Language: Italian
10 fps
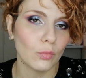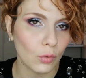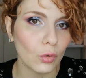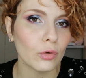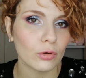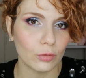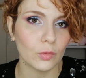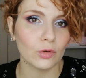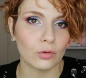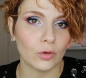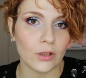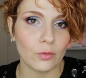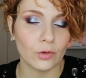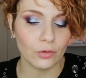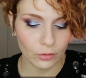molto molto
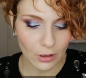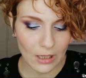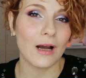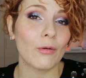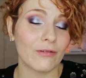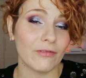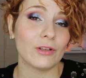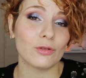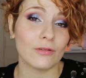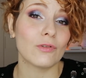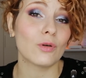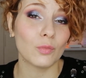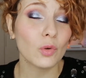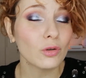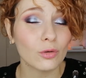liquido ha un effetto davvero
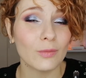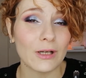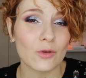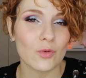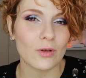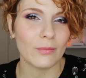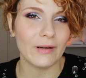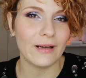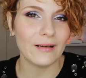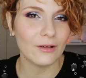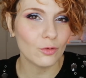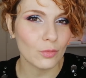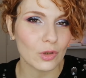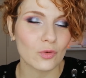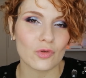molto bello sulla pelle
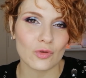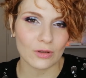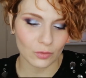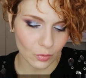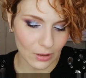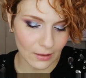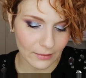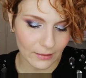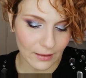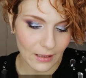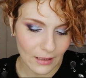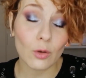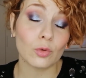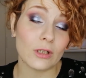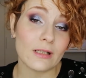luminoso naturale e
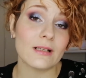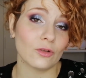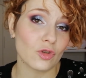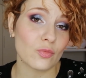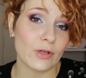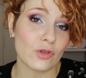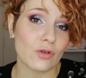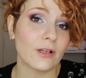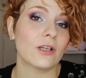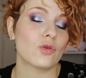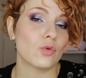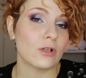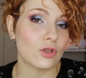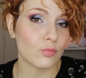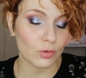l'ho utilizzato spesso anche
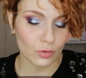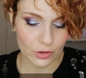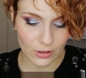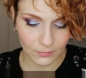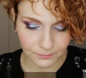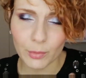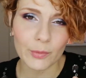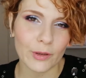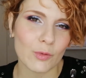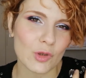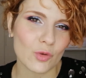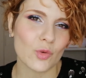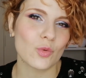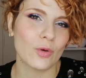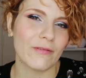sulle spose proprio per questo
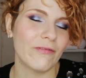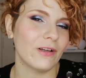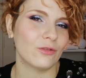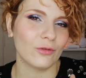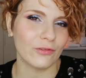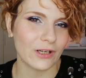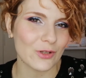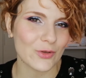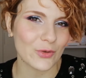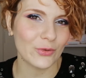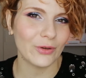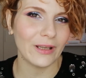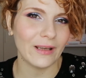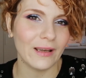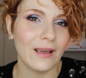suo effetto fresco
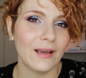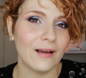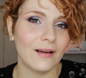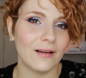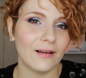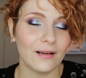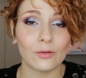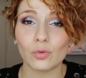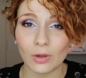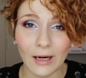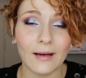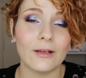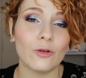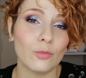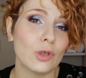e eh,
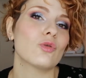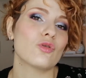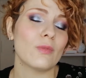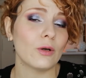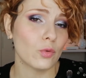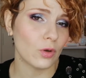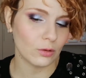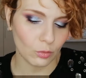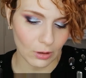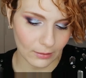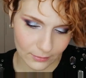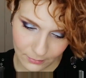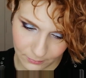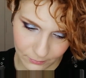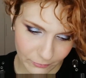naturale luminoso ma a lunga durata